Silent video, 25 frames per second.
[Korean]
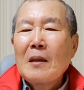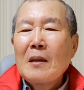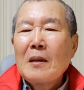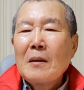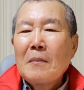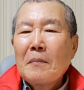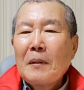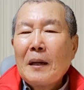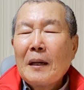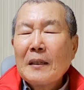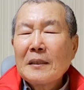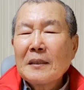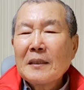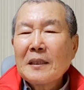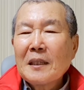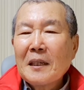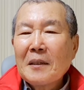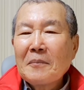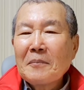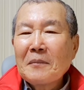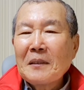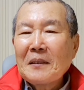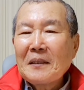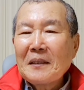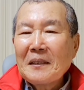많은
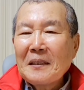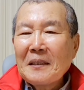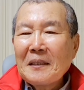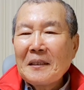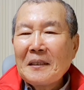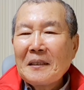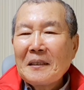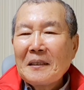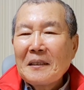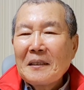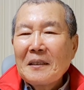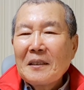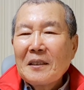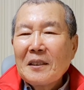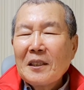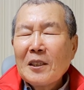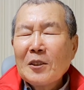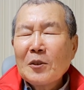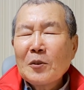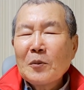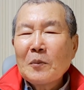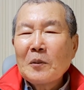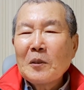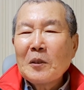사람들이 예수